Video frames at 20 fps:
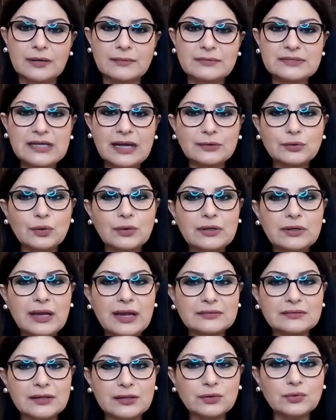بيساعدكم
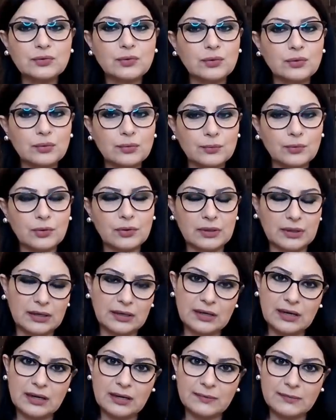لتردوا الأمور
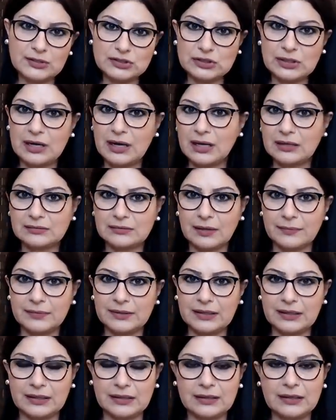لمجراها
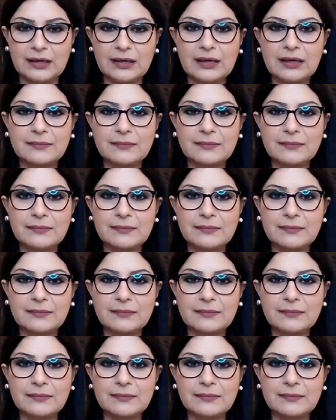الطبيعي